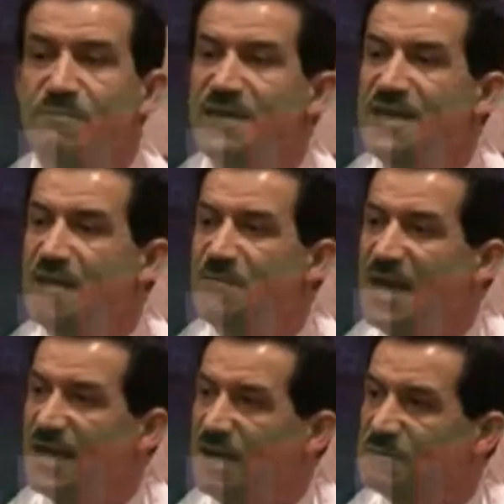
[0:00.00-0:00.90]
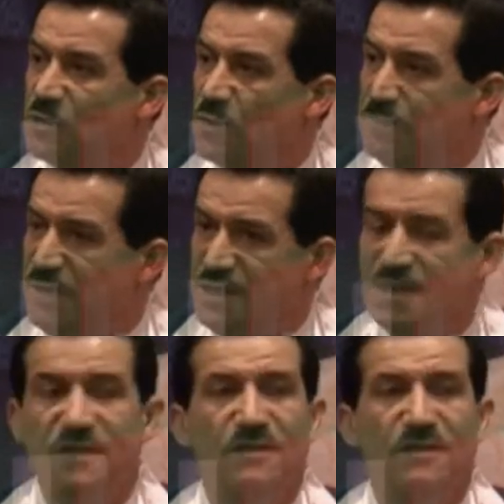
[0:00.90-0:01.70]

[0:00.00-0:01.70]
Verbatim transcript: 8 ماي 45